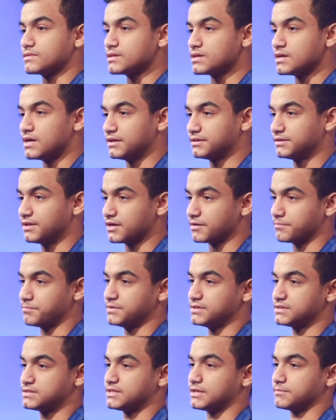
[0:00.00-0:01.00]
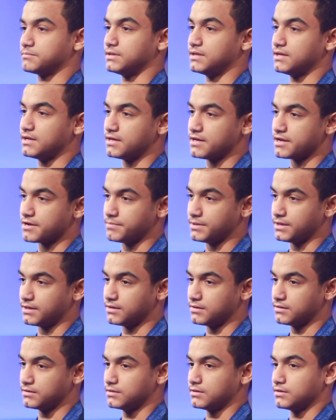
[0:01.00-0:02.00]
أتدرب من السبت
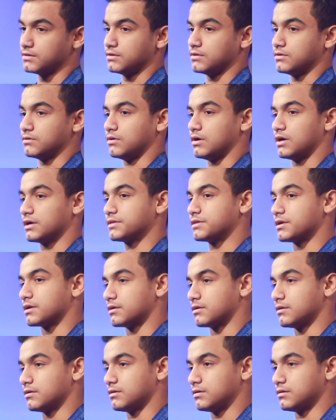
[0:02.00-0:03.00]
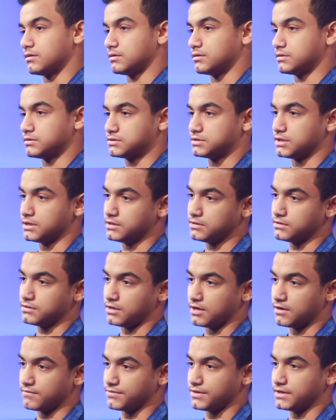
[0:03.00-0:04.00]
للأربعاء أكثر شيء
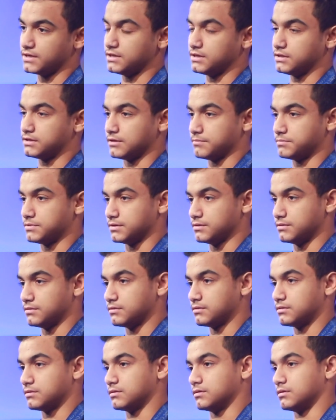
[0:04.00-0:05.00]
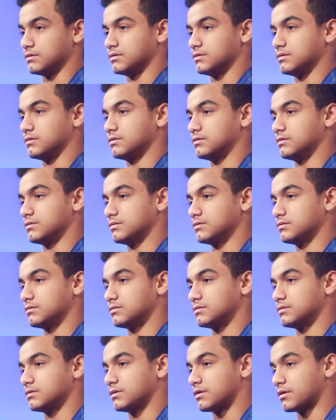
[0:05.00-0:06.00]
حافظ عليه الكابتن آه،
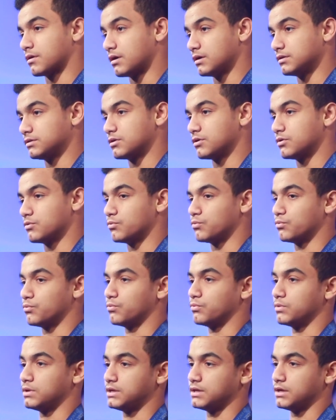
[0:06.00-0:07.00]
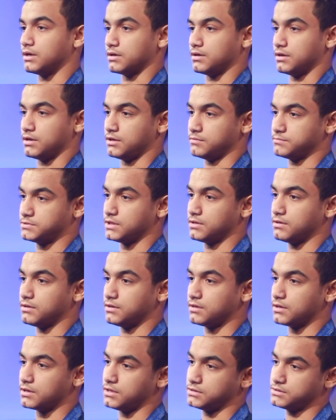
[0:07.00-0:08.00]
الراندري واللياقة أهم شيء
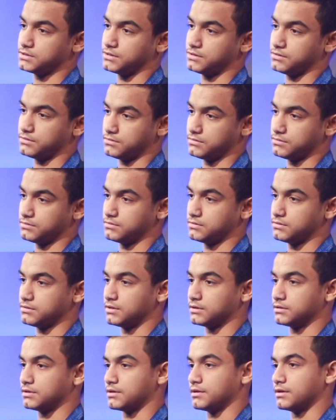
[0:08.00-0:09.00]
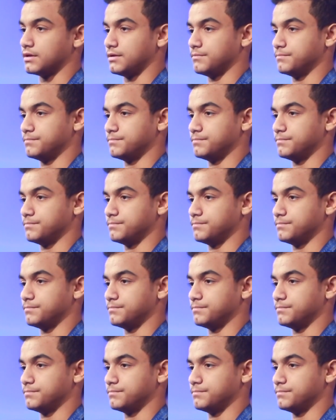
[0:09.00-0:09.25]
اللياقة عشان نقدر نلعب